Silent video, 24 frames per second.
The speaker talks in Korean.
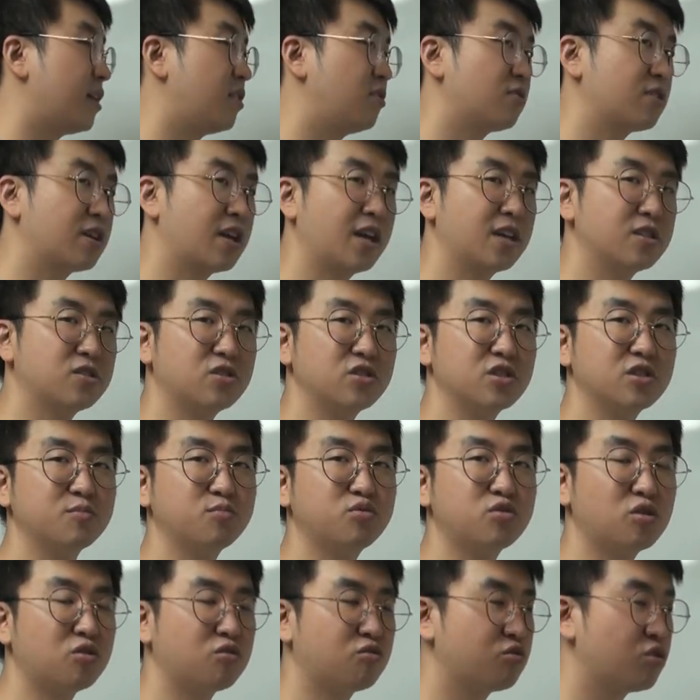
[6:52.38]
이렇게 저는
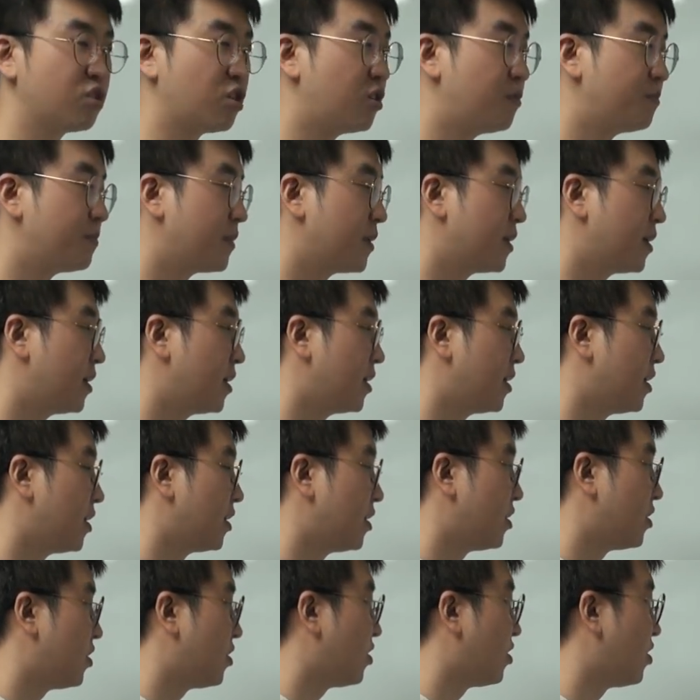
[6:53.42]
풀었고요.
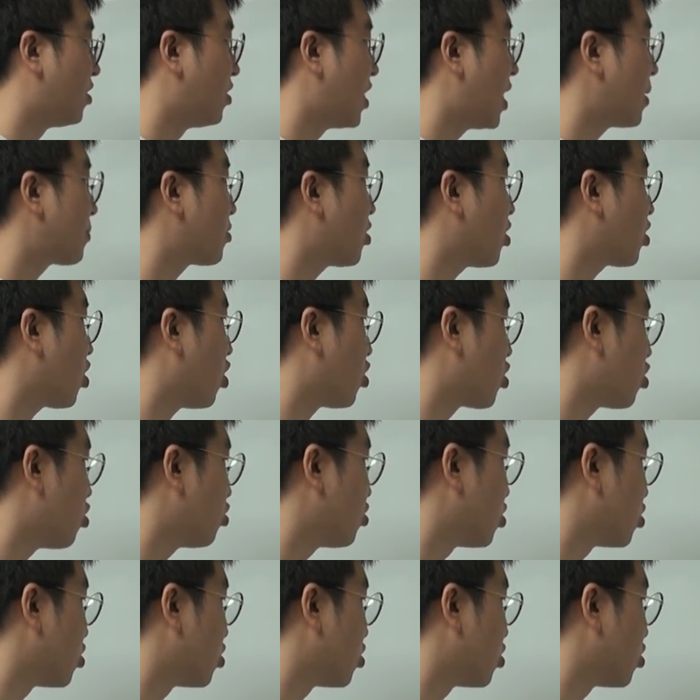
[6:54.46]
어, 합격이 어려운